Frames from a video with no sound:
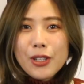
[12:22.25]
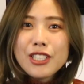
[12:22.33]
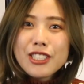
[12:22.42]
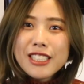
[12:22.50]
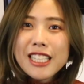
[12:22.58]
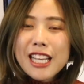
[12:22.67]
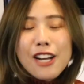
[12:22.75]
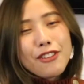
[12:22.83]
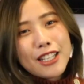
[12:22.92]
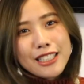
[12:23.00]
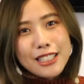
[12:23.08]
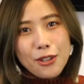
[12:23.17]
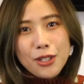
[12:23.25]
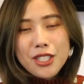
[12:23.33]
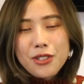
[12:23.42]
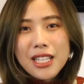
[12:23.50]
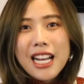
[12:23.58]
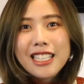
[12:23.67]
一个时间呢，Face 也会
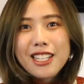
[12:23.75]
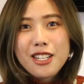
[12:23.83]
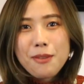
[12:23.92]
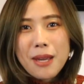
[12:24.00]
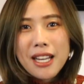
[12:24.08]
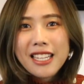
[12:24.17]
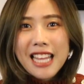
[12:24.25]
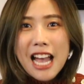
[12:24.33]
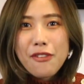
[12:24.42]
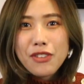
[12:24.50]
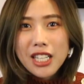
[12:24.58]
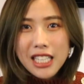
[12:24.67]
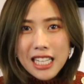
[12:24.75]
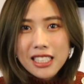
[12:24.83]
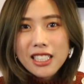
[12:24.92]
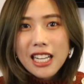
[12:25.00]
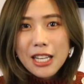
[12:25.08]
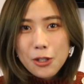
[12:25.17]
上传他的视频，和大家分享他
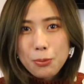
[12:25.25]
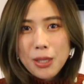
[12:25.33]
的爱用